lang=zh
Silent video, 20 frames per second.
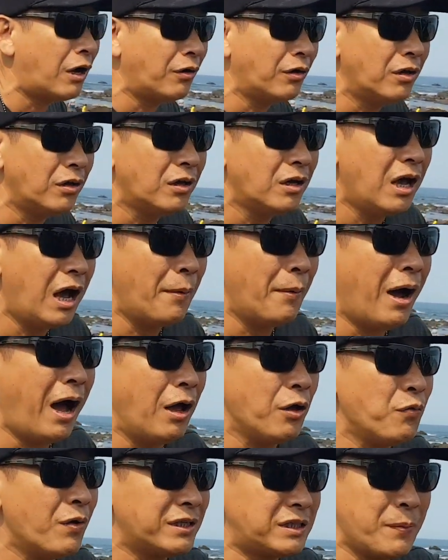了，好不
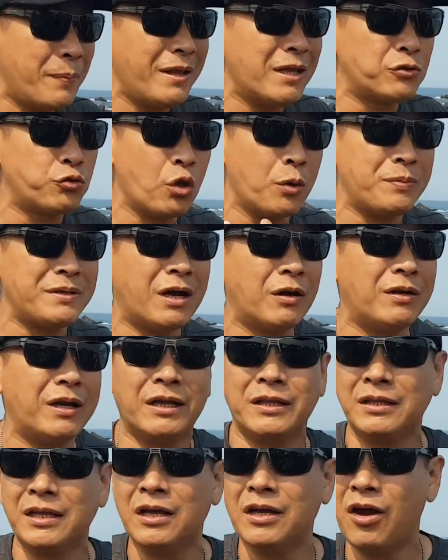好？因为这边的水比较冷。
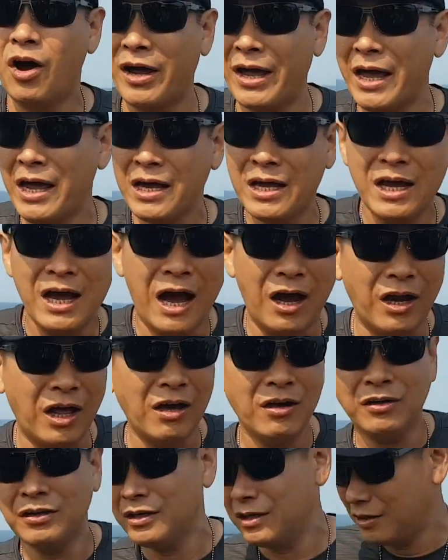OK， 好
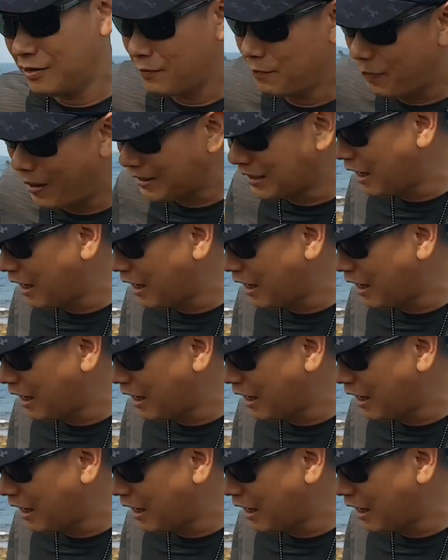了，拍